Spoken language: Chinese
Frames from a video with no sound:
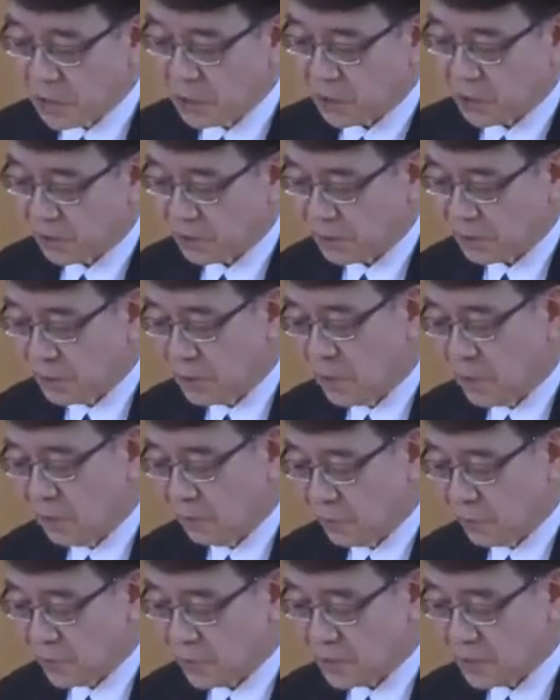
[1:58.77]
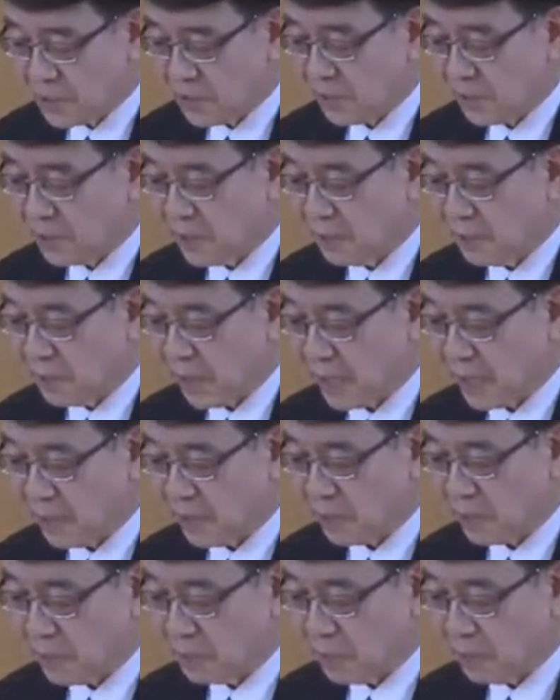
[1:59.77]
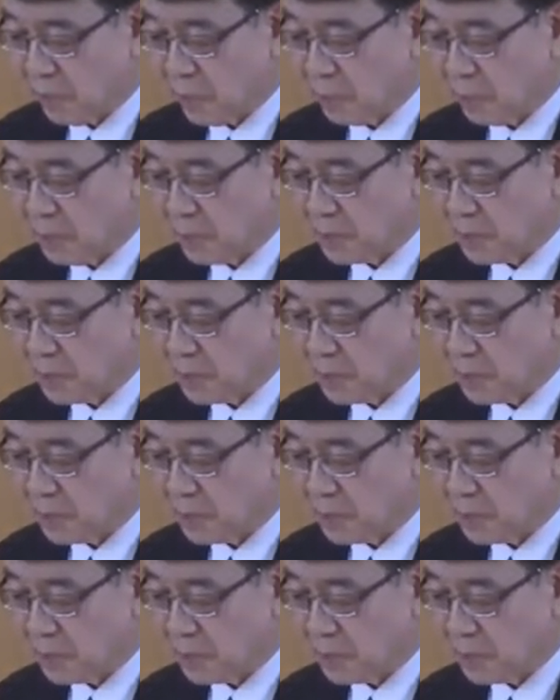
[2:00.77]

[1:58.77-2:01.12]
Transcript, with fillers: 我们当中没有多少人知道这